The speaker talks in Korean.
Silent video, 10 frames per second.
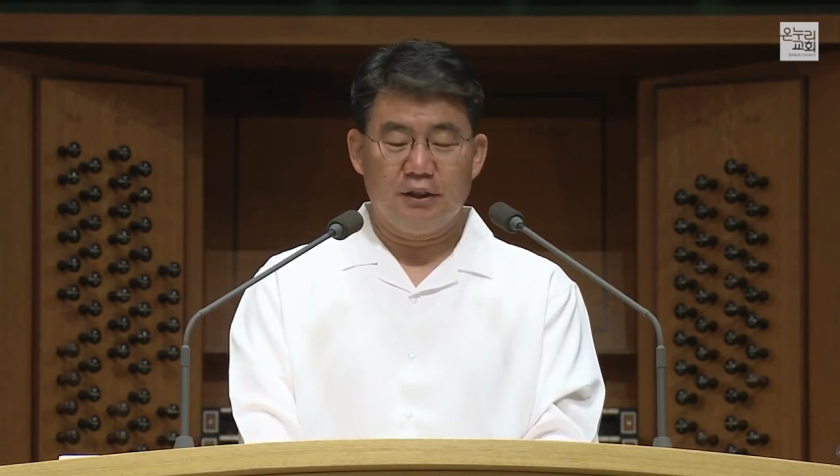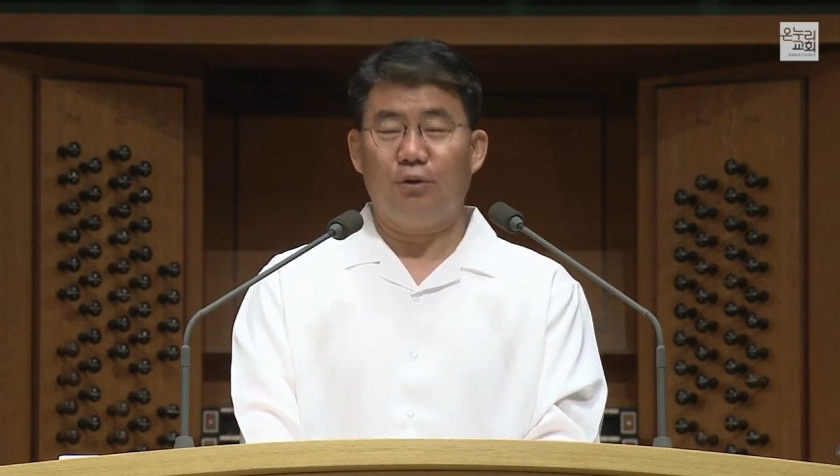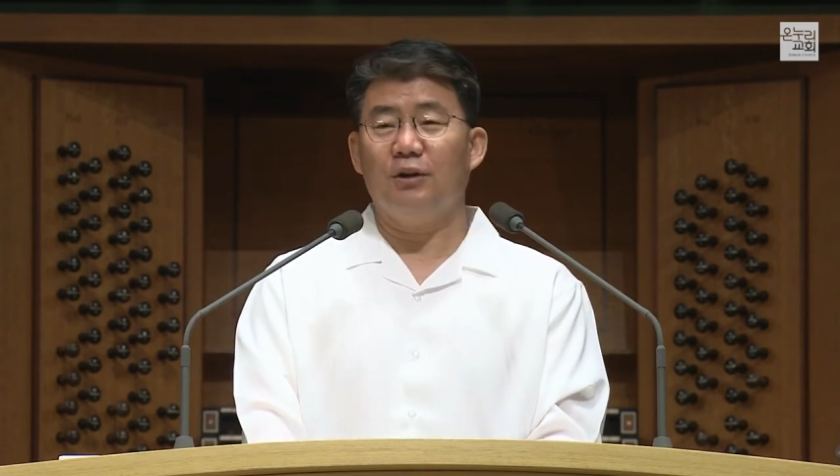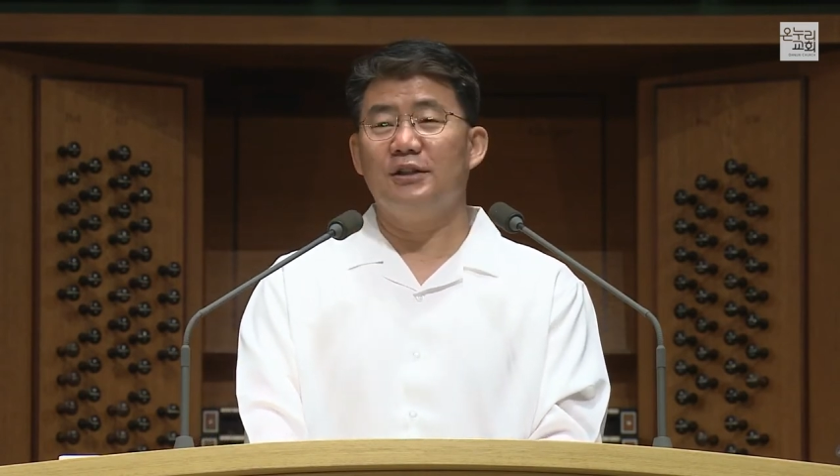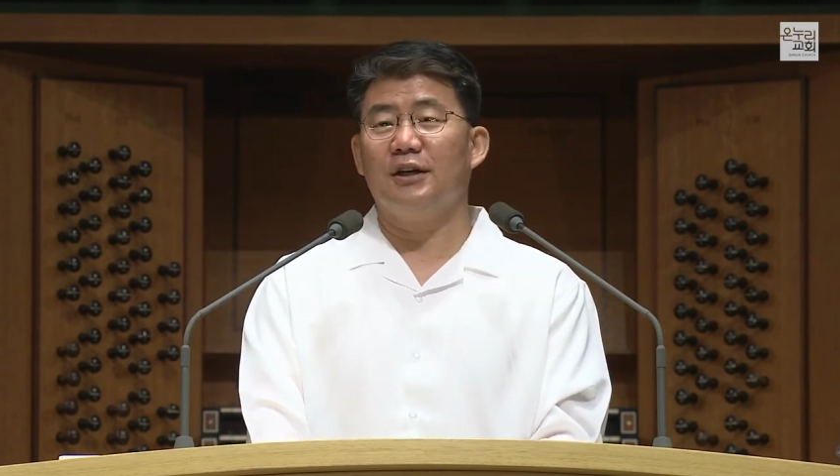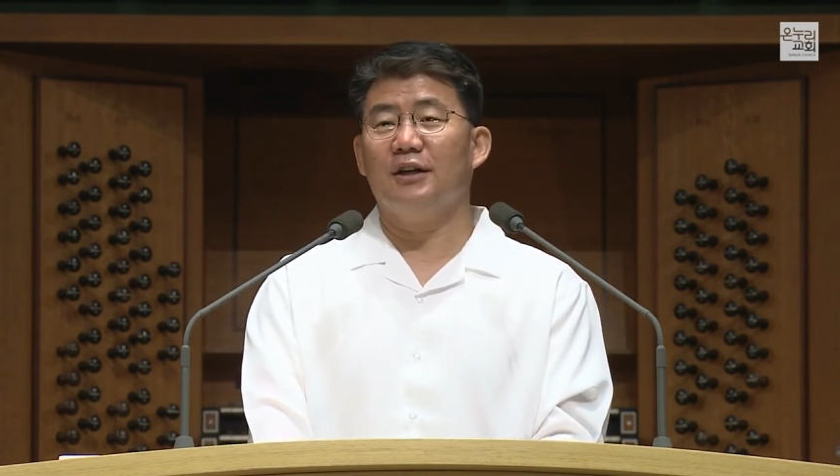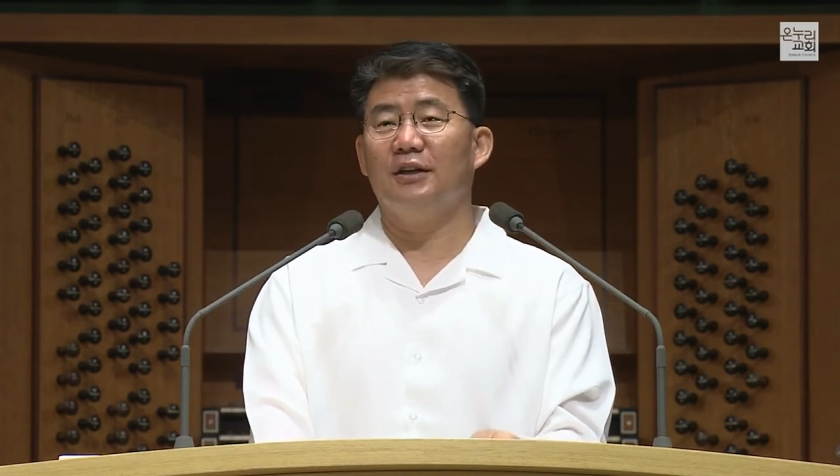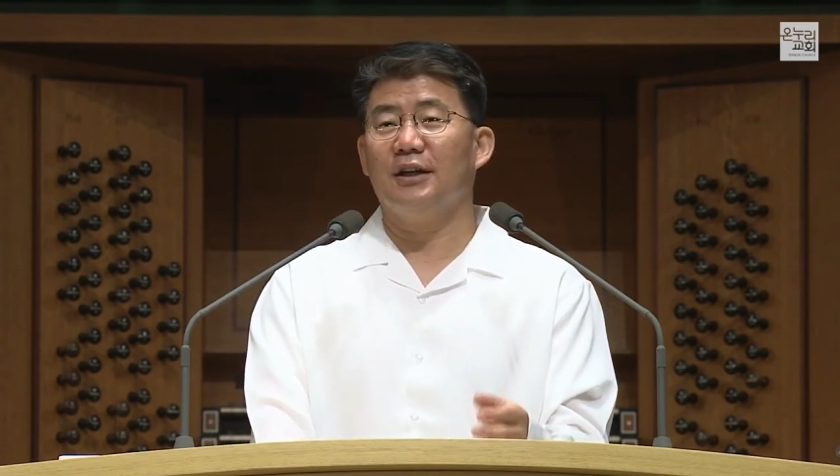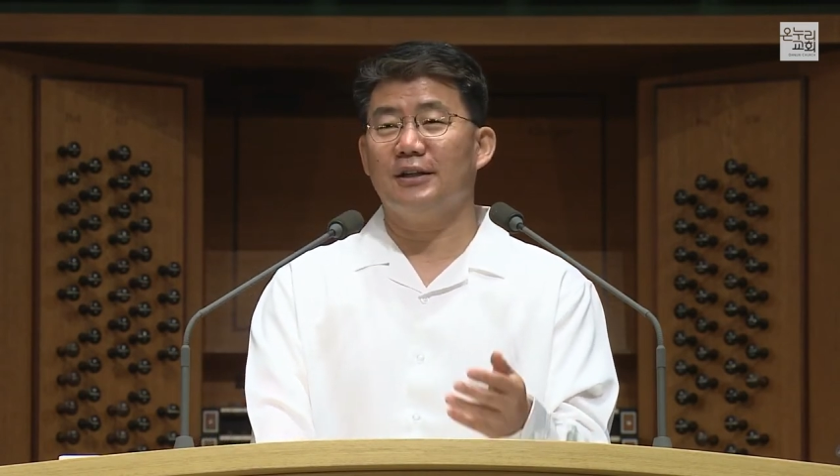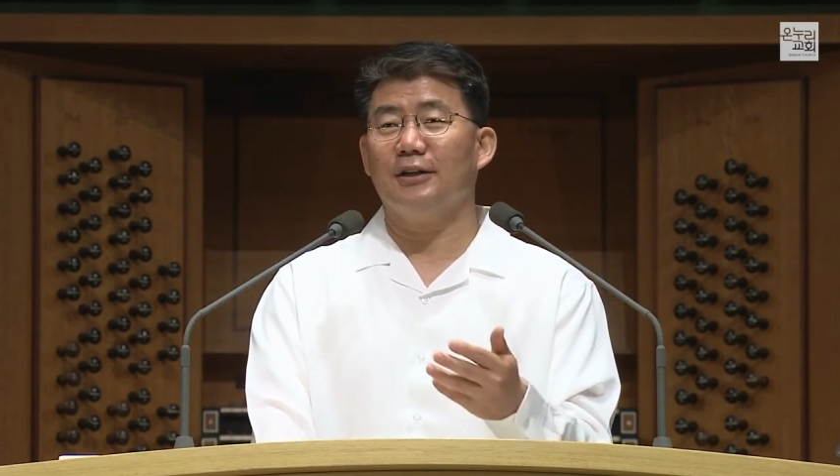때로는 이제
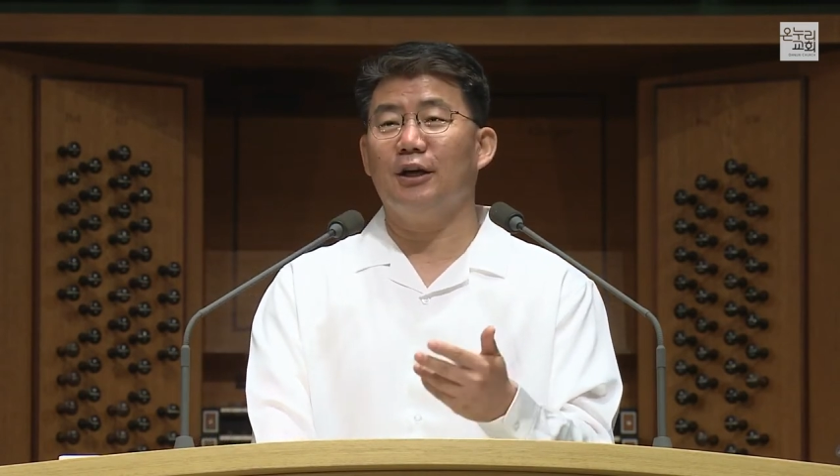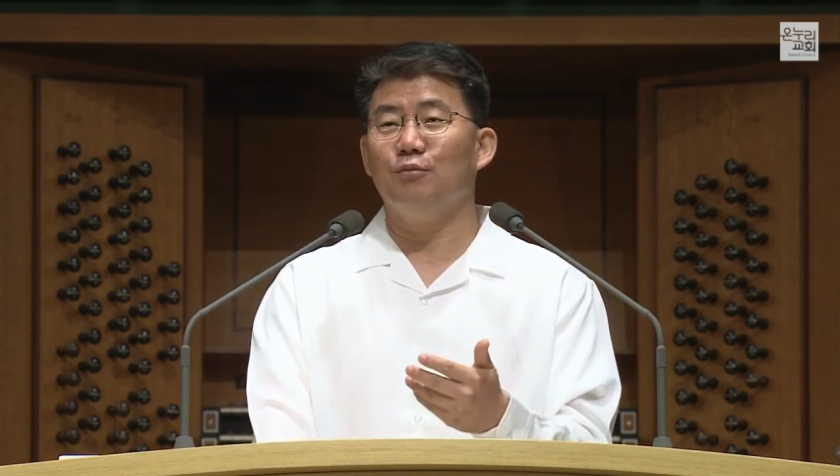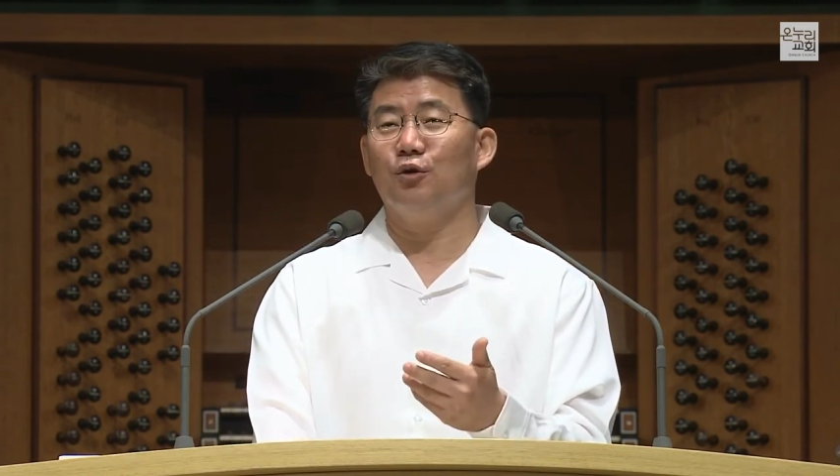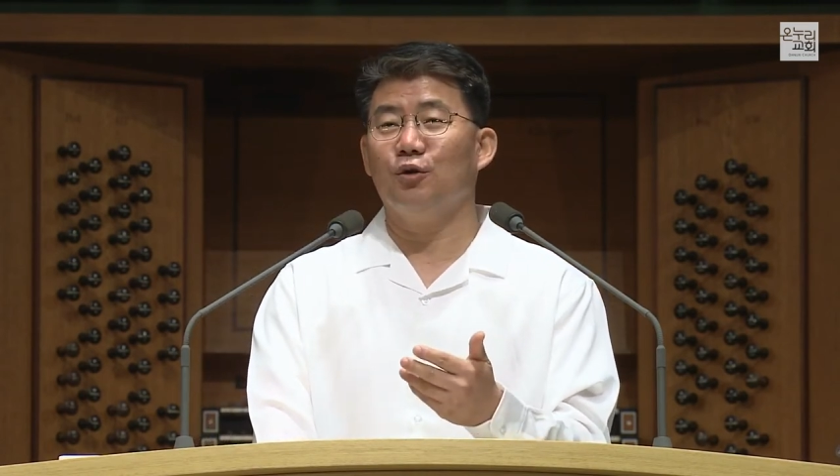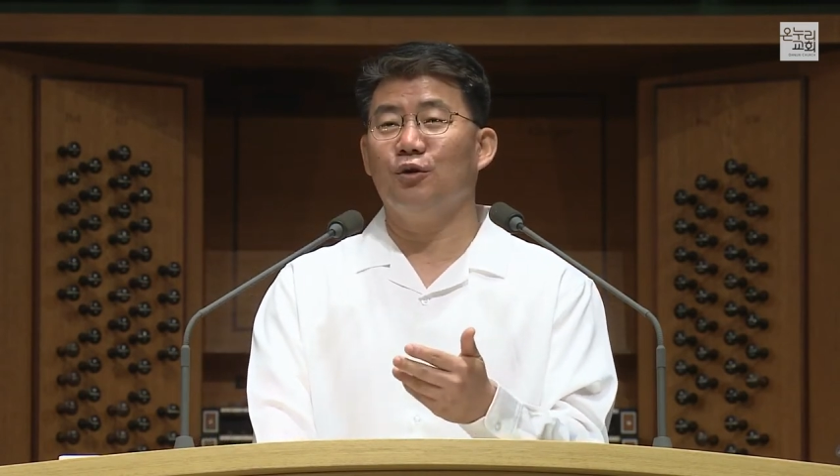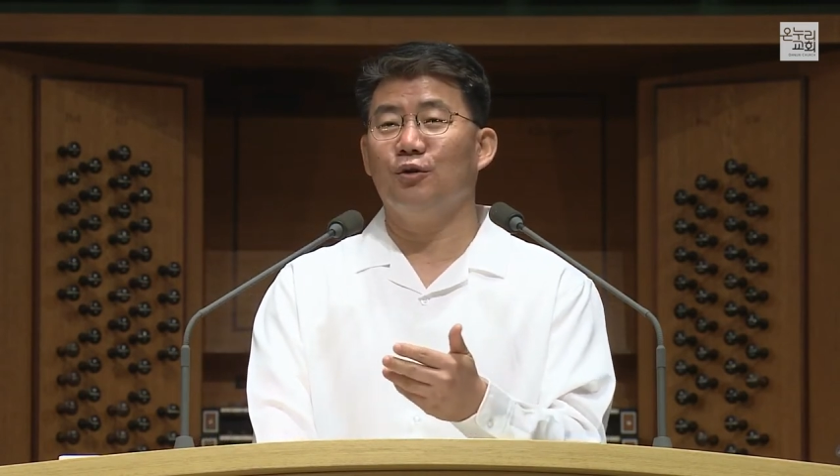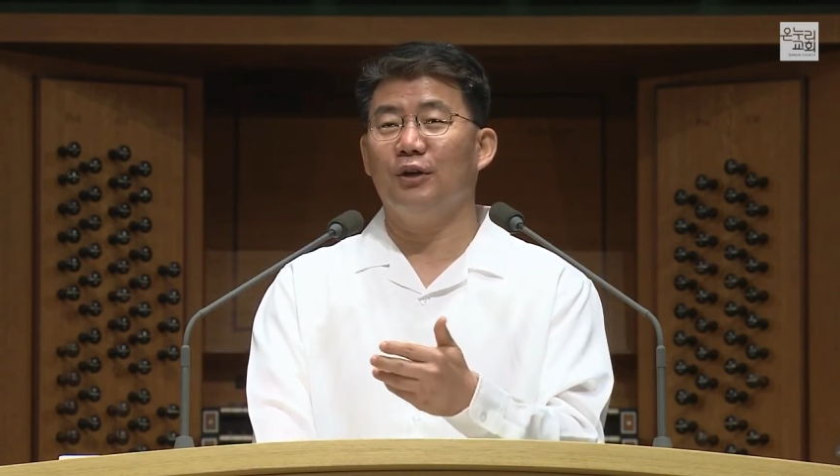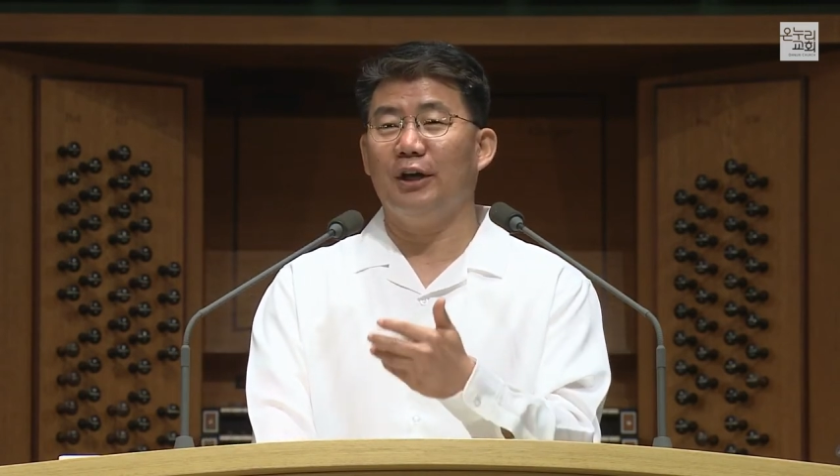그렇게 상담도